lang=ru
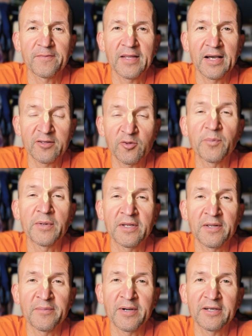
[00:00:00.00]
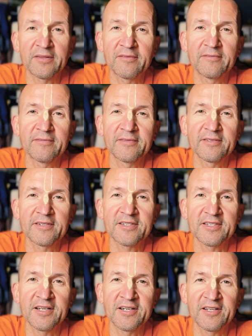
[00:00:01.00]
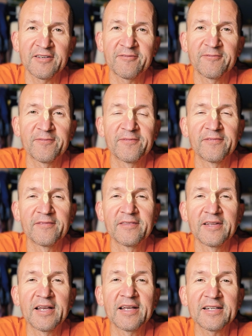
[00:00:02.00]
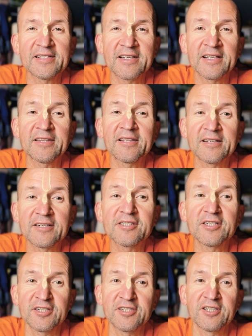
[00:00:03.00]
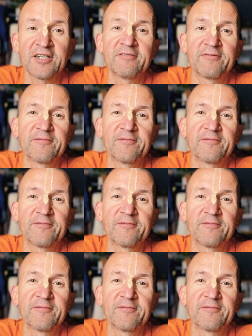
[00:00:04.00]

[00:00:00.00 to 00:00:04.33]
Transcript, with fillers: А кто принимает знание? Сад Шишья.